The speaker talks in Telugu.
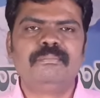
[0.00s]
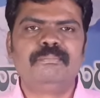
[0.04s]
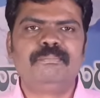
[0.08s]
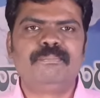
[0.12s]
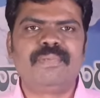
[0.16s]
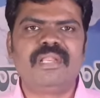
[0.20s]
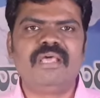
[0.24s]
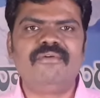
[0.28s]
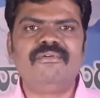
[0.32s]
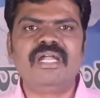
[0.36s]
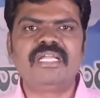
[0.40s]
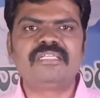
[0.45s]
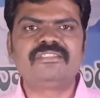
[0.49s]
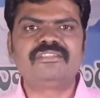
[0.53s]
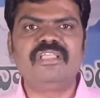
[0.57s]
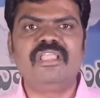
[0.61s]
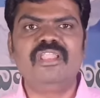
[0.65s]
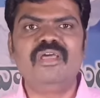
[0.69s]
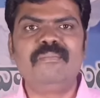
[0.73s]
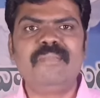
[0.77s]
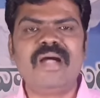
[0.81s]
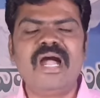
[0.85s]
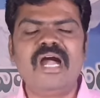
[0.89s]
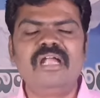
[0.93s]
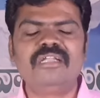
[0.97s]
ప్రవక్తల
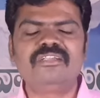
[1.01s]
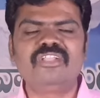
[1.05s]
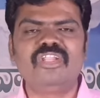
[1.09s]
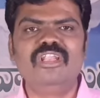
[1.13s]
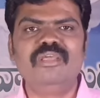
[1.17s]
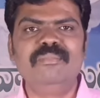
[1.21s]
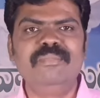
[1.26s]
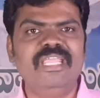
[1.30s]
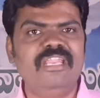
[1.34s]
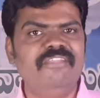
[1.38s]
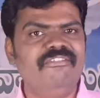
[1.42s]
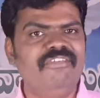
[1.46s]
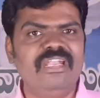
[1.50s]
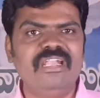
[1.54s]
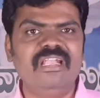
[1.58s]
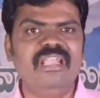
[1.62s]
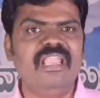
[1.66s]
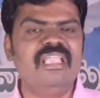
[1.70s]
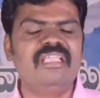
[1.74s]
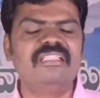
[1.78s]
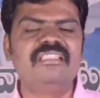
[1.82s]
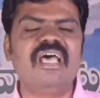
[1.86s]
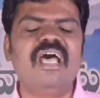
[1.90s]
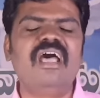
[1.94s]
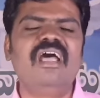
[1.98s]
మాటలు మీరు
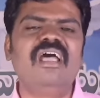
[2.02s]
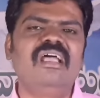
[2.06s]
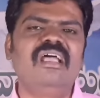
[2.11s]
వినలేదా